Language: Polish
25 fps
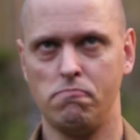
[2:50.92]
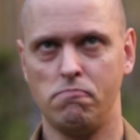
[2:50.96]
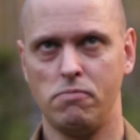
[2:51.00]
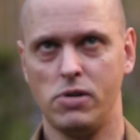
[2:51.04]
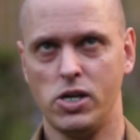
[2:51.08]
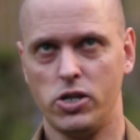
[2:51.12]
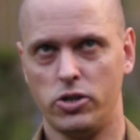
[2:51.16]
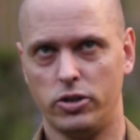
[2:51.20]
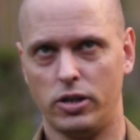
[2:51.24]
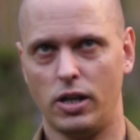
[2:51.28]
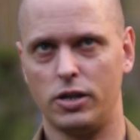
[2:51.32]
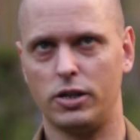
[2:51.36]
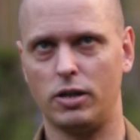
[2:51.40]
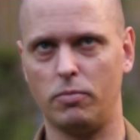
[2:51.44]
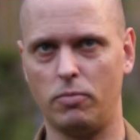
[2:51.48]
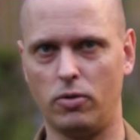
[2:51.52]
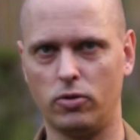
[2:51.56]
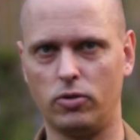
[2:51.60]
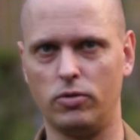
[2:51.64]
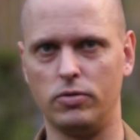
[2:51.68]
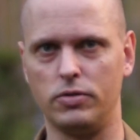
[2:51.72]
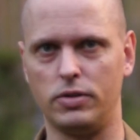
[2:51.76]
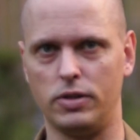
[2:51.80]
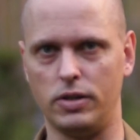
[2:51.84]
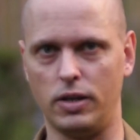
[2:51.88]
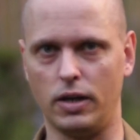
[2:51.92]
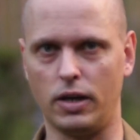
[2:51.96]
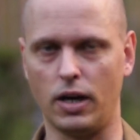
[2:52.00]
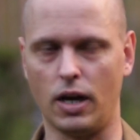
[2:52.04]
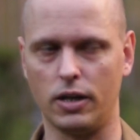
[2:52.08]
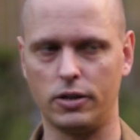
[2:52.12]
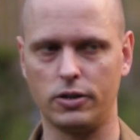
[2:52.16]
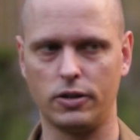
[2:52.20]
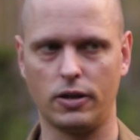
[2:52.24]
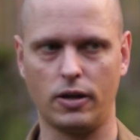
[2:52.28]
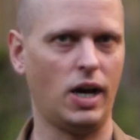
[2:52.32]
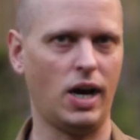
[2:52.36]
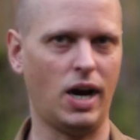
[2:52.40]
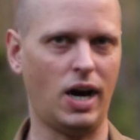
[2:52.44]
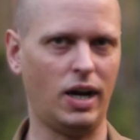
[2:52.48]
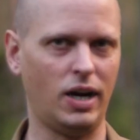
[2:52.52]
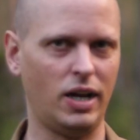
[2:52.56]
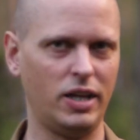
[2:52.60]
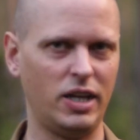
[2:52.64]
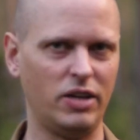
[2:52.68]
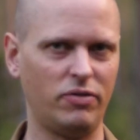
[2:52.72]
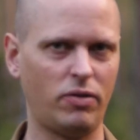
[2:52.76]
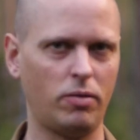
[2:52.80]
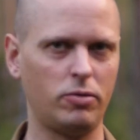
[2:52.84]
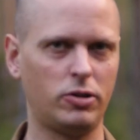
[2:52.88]
myślę, że mogą znikać.
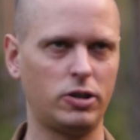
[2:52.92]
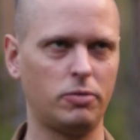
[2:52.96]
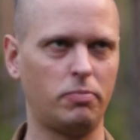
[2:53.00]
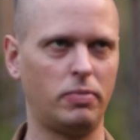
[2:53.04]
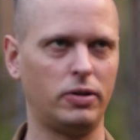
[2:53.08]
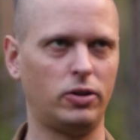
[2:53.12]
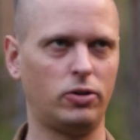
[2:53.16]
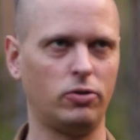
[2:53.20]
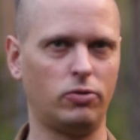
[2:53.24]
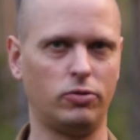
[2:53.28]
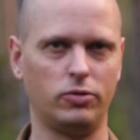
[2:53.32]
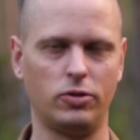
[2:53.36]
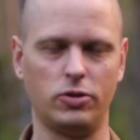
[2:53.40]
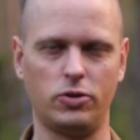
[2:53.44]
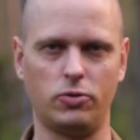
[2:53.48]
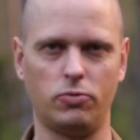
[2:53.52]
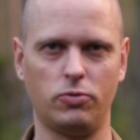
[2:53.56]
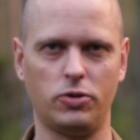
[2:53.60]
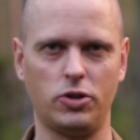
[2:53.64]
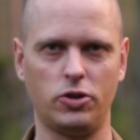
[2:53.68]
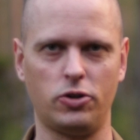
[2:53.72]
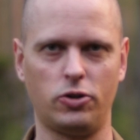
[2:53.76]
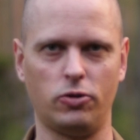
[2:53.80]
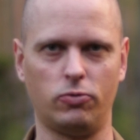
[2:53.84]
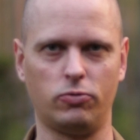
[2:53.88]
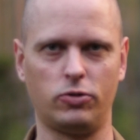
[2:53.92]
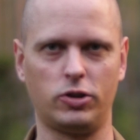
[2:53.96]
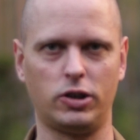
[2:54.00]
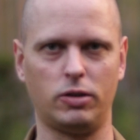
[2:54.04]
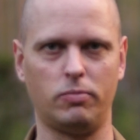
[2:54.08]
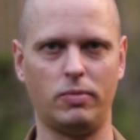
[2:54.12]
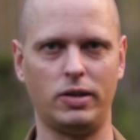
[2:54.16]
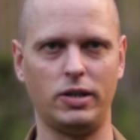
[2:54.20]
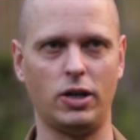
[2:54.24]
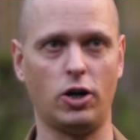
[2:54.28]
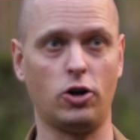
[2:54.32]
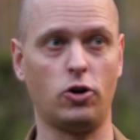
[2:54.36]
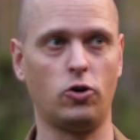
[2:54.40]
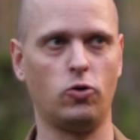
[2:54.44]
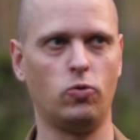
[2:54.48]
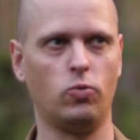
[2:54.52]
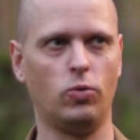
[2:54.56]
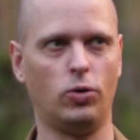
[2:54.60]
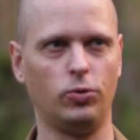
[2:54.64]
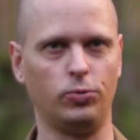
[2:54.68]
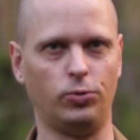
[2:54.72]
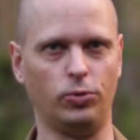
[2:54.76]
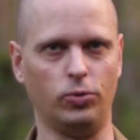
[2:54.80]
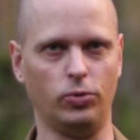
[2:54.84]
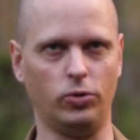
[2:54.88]
Ale nie wiem, czy będą one służyć do utrzymania
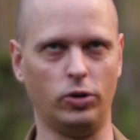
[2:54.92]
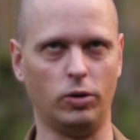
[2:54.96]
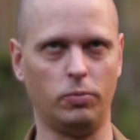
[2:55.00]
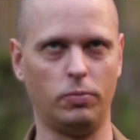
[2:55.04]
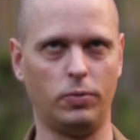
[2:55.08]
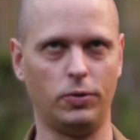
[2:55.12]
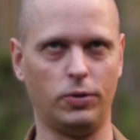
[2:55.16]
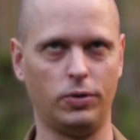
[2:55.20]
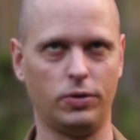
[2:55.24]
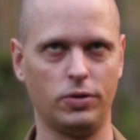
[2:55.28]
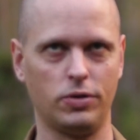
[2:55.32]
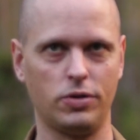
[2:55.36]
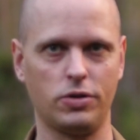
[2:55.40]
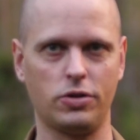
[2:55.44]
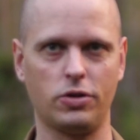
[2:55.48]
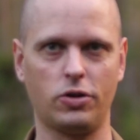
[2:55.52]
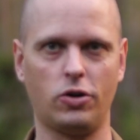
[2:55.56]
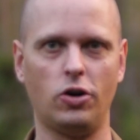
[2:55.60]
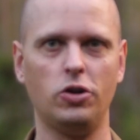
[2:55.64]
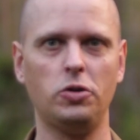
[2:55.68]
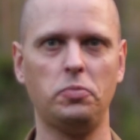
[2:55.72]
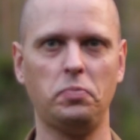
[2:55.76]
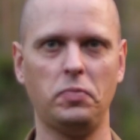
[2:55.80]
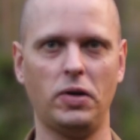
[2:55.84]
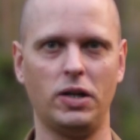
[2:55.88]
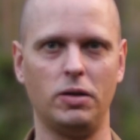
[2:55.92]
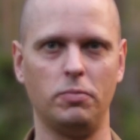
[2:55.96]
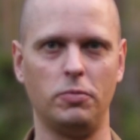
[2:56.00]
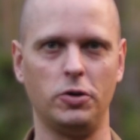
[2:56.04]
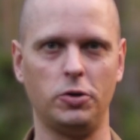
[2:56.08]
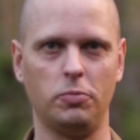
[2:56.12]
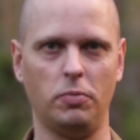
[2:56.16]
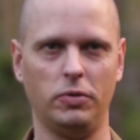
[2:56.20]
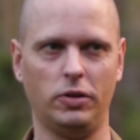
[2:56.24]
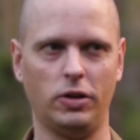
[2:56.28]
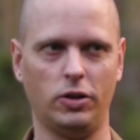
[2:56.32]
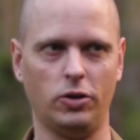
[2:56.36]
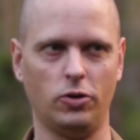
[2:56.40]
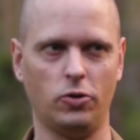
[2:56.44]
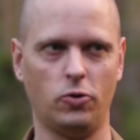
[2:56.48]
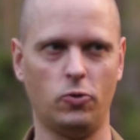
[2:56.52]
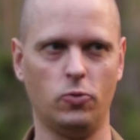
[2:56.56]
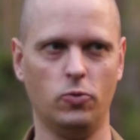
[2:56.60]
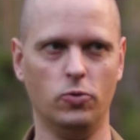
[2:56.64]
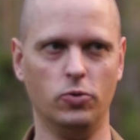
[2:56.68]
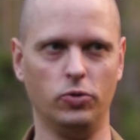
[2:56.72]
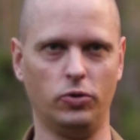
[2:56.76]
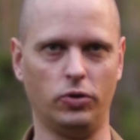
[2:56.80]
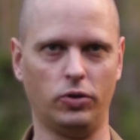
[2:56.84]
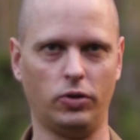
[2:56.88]
chłodu, no bo skąd mielibyśmy ten
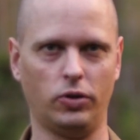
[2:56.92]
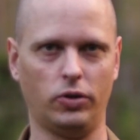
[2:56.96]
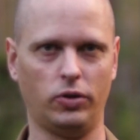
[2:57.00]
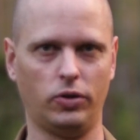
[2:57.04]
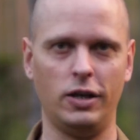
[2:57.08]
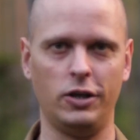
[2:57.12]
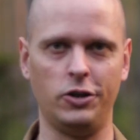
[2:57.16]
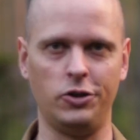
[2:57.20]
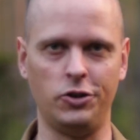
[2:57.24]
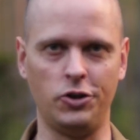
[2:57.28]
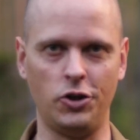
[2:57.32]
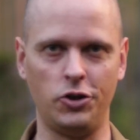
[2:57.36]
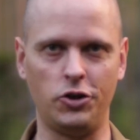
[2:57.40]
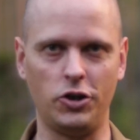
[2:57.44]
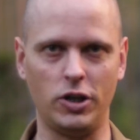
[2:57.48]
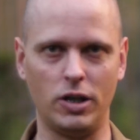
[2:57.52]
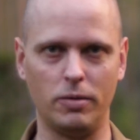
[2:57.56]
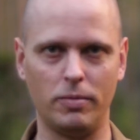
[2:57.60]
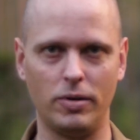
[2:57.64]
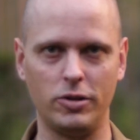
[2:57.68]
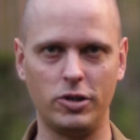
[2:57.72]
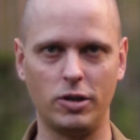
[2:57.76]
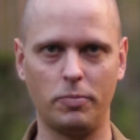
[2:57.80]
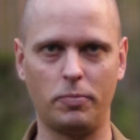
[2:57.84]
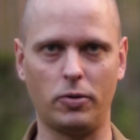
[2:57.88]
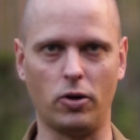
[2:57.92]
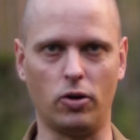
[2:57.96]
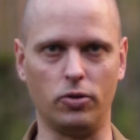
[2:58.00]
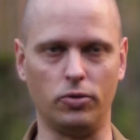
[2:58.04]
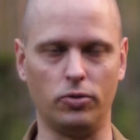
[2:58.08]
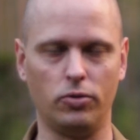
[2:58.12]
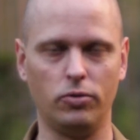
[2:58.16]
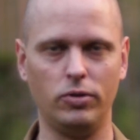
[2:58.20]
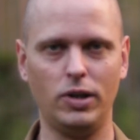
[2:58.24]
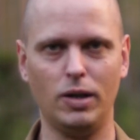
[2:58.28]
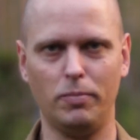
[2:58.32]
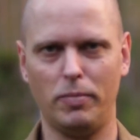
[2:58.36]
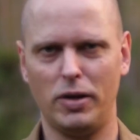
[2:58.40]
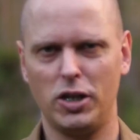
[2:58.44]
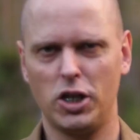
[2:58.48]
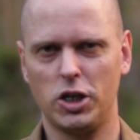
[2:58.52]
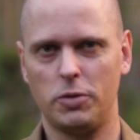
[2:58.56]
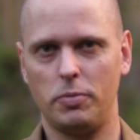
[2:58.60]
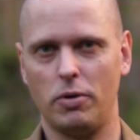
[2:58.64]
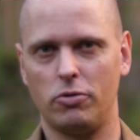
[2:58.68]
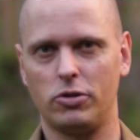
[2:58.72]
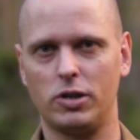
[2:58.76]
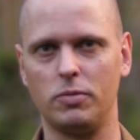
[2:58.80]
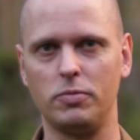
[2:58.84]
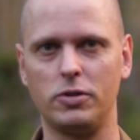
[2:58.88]
chłód? Jeśli nie będzie prądu, nie
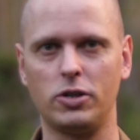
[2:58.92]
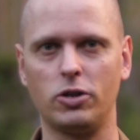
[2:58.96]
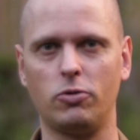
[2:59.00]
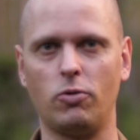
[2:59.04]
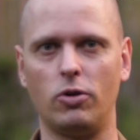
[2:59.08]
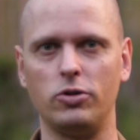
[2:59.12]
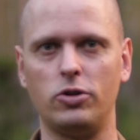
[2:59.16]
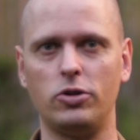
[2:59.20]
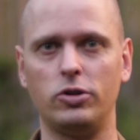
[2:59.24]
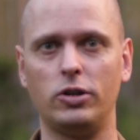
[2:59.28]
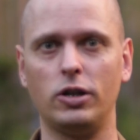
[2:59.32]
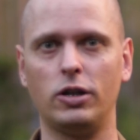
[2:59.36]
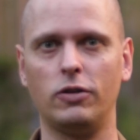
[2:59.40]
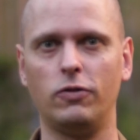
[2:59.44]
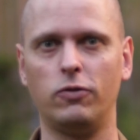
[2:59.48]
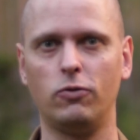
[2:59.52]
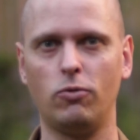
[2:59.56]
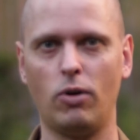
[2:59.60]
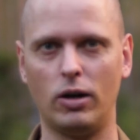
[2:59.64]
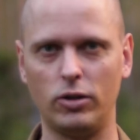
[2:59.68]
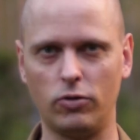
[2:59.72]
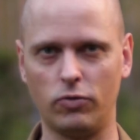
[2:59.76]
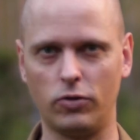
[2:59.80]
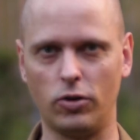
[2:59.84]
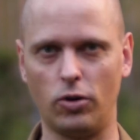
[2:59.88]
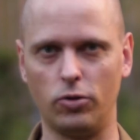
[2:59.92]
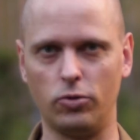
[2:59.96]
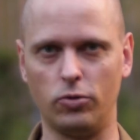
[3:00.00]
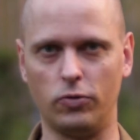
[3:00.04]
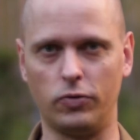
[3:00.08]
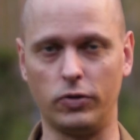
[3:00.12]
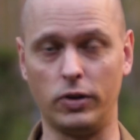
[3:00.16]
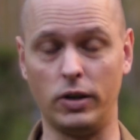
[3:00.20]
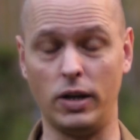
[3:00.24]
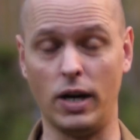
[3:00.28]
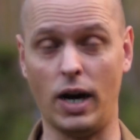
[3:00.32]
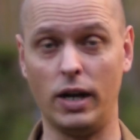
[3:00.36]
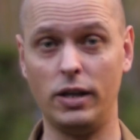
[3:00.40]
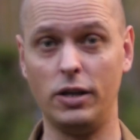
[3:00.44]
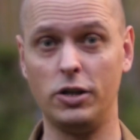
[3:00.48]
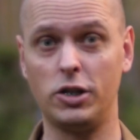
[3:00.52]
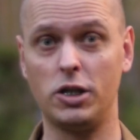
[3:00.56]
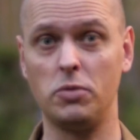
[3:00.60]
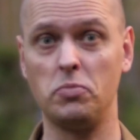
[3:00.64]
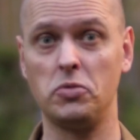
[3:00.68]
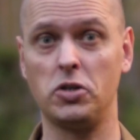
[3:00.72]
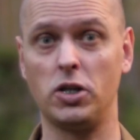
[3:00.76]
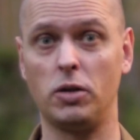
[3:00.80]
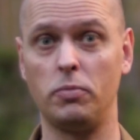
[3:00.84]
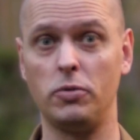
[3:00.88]
będziesz miał czym schłodzić tych wkładów do lodówki, ani
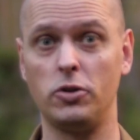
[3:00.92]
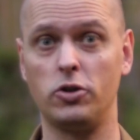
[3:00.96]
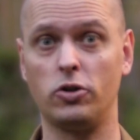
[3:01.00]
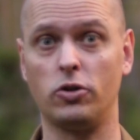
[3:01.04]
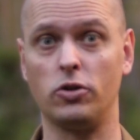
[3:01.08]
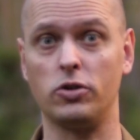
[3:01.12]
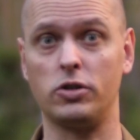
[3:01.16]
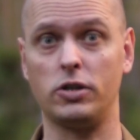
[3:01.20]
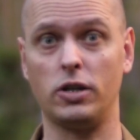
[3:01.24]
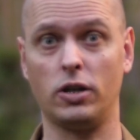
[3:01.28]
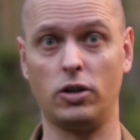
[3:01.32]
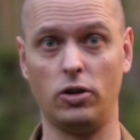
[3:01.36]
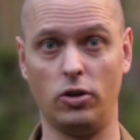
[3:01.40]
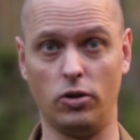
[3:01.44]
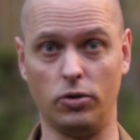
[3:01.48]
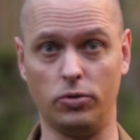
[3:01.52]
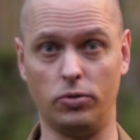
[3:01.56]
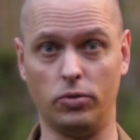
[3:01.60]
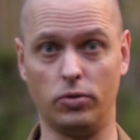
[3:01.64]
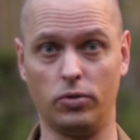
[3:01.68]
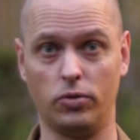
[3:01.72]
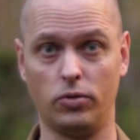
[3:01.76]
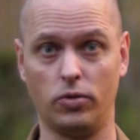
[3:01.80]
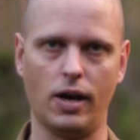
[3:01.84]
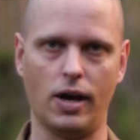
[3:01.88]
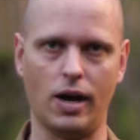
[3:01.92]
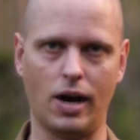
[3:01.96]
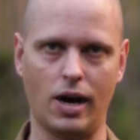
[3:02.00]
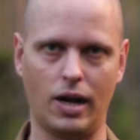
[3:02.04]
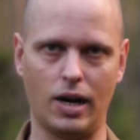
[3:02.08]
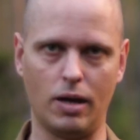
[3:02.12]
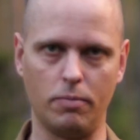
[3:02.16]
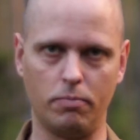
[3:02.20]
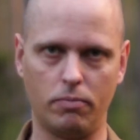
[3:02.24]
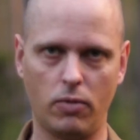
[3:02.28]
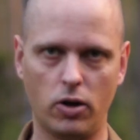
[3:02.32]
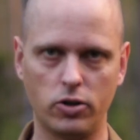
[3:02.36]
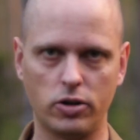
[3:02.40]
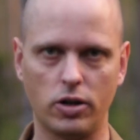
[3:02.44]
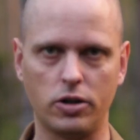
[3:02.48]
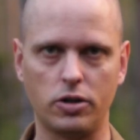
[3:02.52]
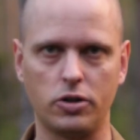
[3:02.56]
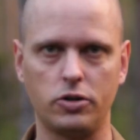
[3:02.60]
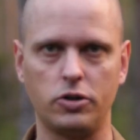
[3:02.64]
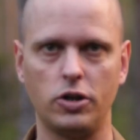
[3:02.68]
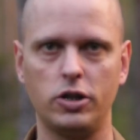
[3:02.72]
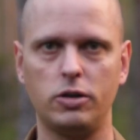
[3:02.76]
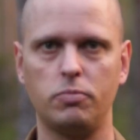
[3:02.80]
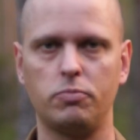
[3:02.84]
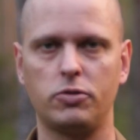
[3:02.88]
czym zrobić kostek lodu. Ale możesz
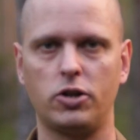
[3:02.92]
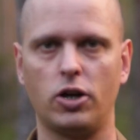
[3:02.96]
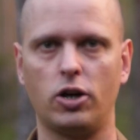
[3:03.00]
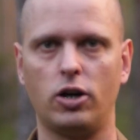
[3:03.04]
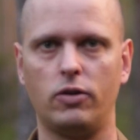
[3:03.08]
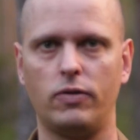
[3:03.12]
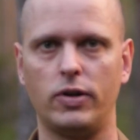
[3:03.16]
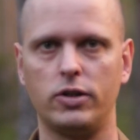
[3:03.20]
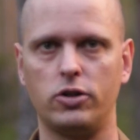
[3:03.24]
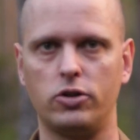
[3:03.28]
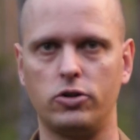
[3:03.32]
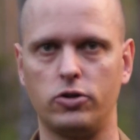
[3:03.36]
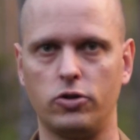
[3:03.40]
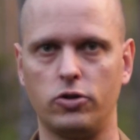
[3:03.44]
chcieć przechować